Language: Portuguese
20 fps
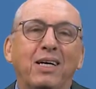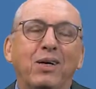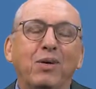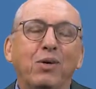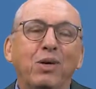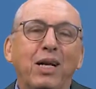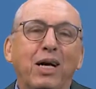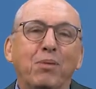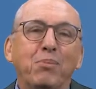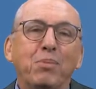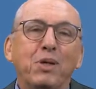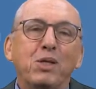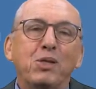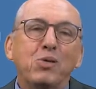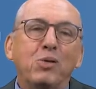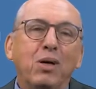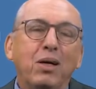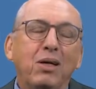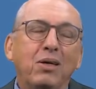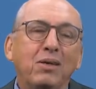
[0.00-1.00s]
Olá
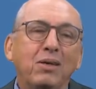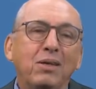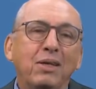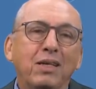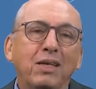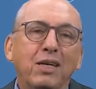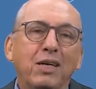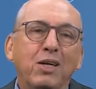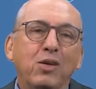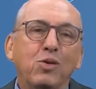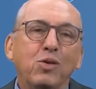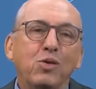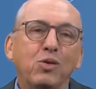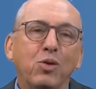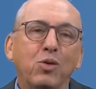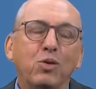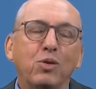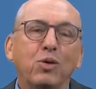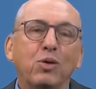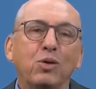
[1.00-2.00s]
pessoal, eu
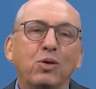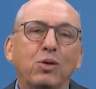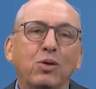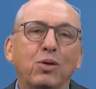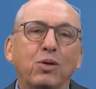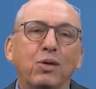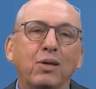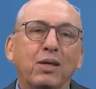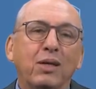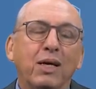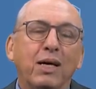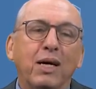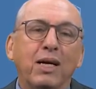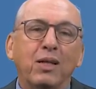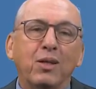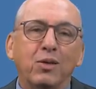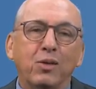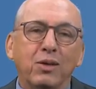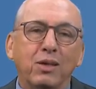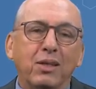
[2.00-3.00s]
sou o Dr.
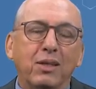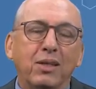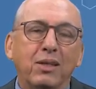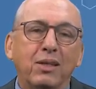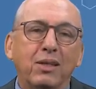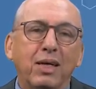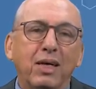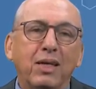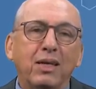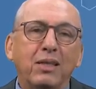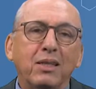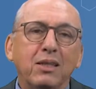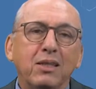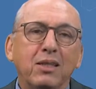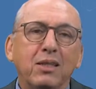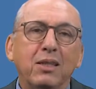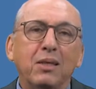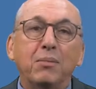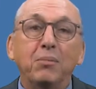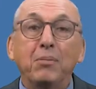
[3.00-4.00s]
Arnone Caldart,
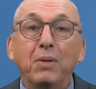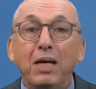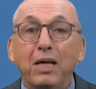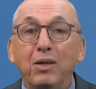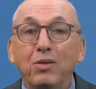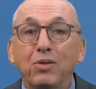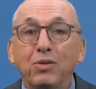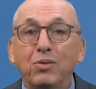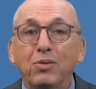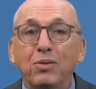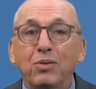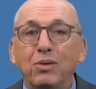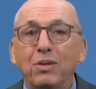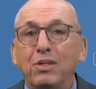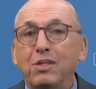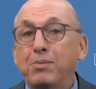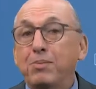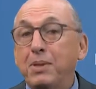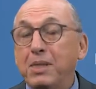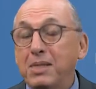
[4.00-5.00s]
médico,
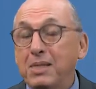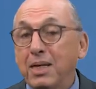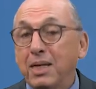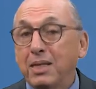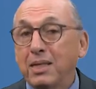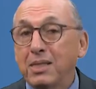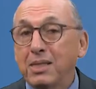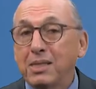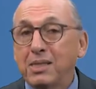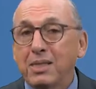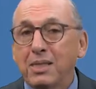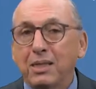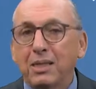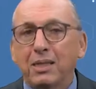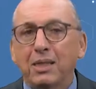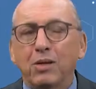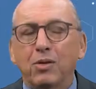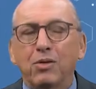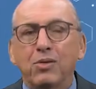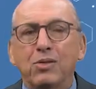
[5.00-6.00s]
especialista em
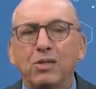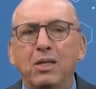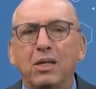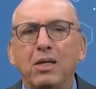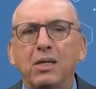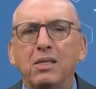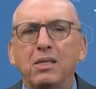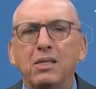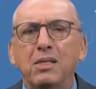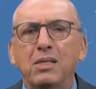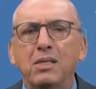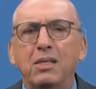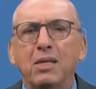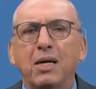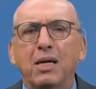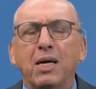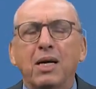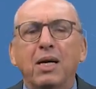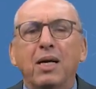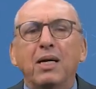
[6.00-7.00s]
neurociência,
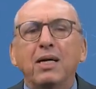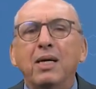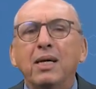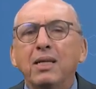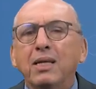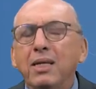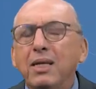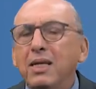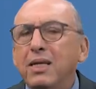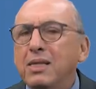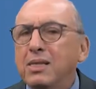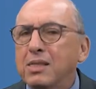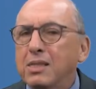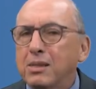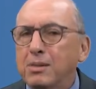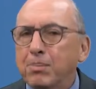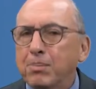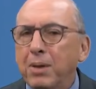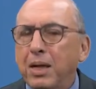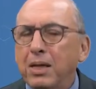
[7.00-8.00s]
e aqui nesse
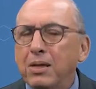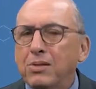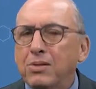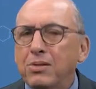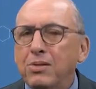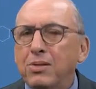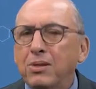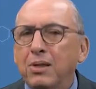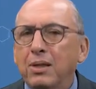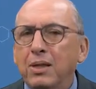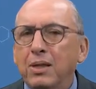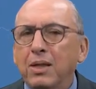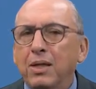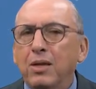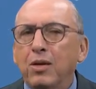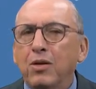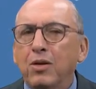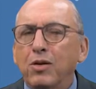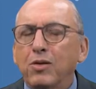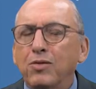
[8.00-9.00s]
espaço
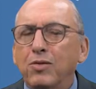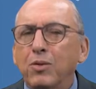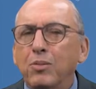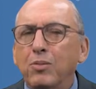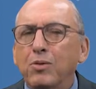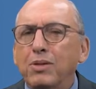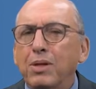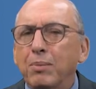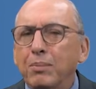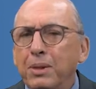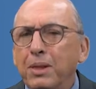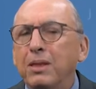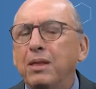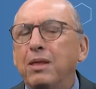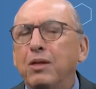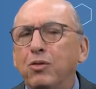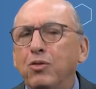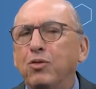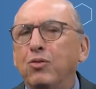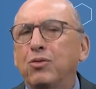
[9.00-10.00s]
nós vamos
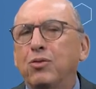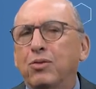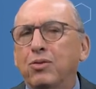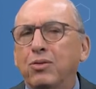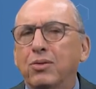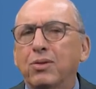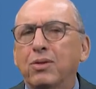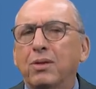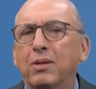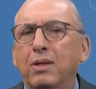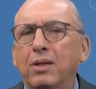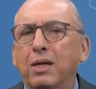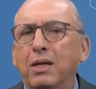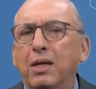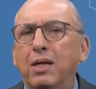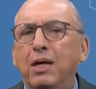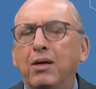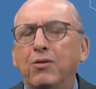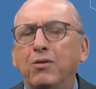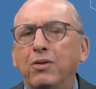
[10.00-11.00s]
aprender juntos
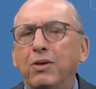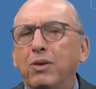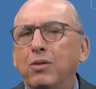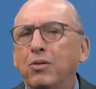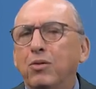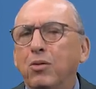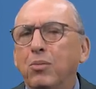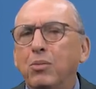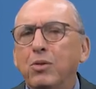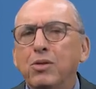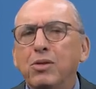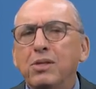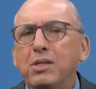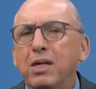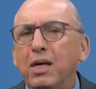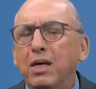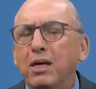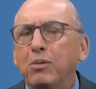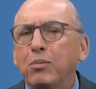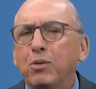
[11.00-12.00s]
a ver como o
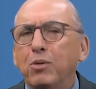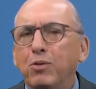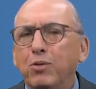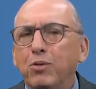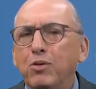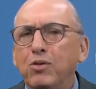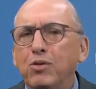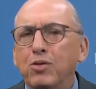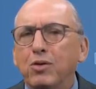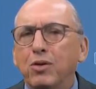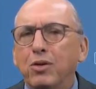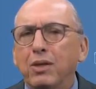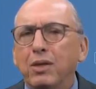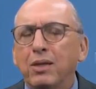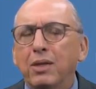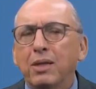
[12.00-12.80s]
cérebro funciona,